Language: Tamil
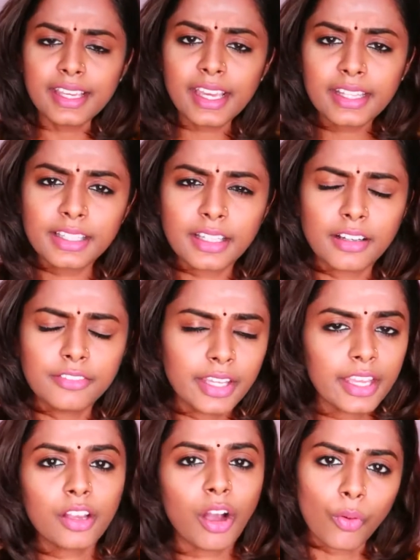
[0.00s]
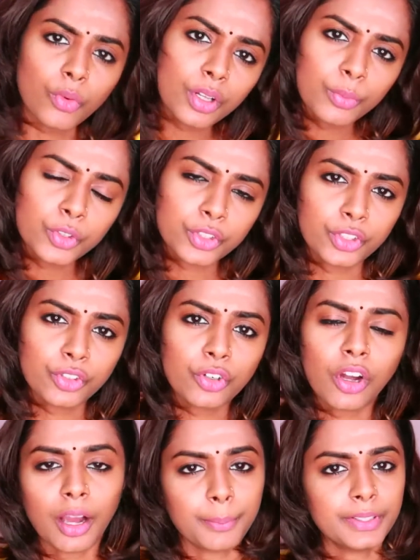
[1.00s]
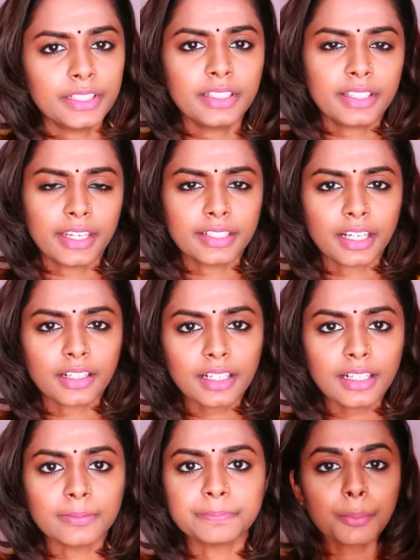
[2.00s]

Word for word: ஏன் இந்த வேகம் அவ்வளோ முக்கியம் அப்படின்னு கேட்டாக்கா